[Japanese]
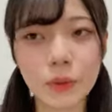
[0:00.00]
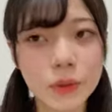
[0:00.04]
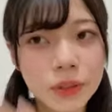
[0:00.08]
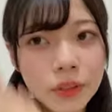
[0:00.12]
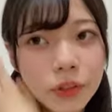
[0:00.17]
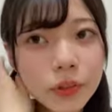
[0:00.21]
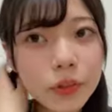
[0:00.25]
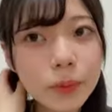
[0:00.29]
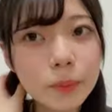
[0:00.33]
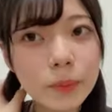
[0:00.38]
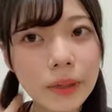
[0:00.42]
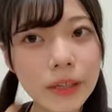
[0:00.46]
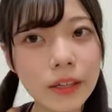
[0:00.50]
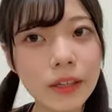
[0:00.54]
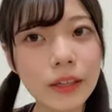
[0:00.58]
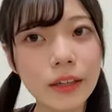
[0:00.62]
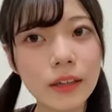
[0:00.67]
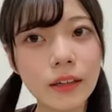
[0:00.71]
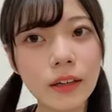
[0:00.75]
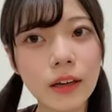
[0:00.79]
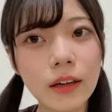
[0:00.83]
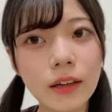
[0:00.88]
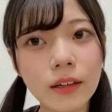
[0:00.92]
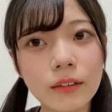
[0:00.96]
お披露
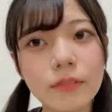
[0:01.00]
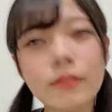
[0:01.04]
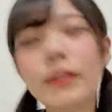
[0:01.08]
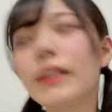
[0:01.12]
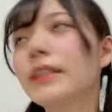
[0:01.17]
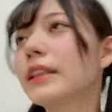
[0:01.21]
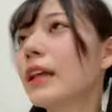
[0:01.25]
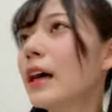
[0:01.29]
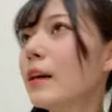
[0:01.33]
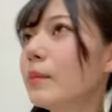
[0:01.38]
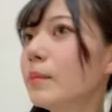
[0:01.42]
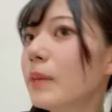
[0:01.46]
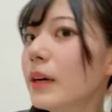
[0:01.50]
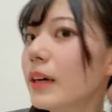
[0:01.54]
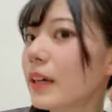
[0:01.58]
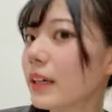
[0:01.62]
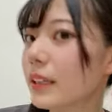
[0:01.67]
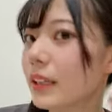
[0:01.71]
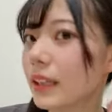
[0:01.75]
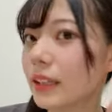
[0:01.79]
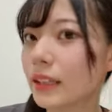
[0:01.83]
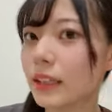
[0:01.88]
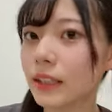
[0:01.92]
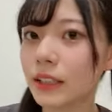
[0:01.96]
目は
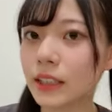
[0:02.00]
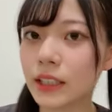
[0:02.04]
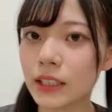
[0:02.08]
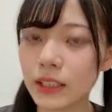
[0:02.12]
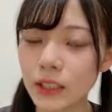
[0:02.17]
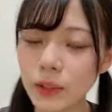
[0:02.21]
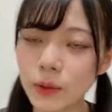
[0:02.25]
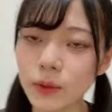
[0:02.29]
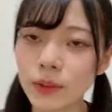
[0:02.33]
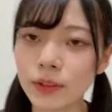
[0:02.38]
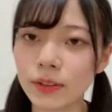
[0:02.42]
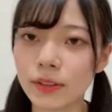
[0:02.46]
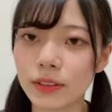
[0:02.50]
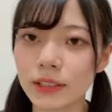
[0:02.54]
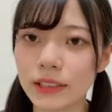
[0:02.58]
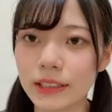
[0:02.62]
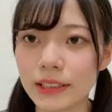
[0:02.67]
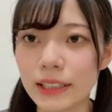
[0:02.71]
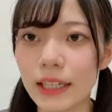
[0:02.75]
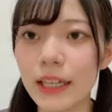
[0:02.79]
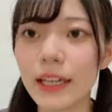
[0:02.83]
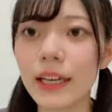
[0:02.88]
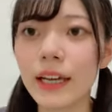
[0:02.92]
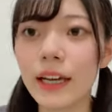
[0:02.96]
ナンバーアイだったんですけど9期
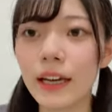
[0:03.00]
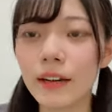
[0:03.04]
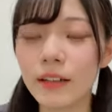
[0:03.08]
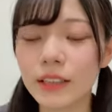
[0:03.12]
生